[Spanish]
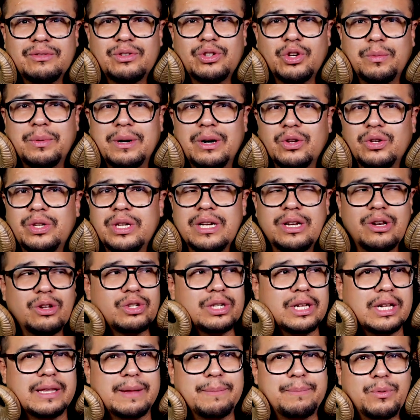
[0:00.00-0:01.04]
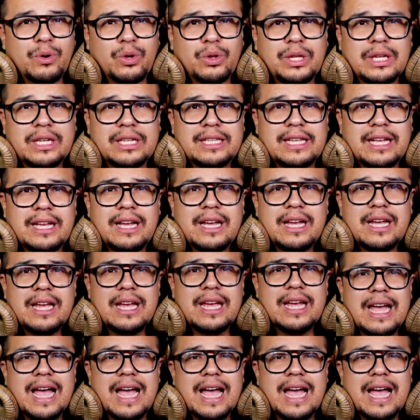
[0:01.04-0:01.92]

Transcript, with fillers: sobre los ciclos del deportista?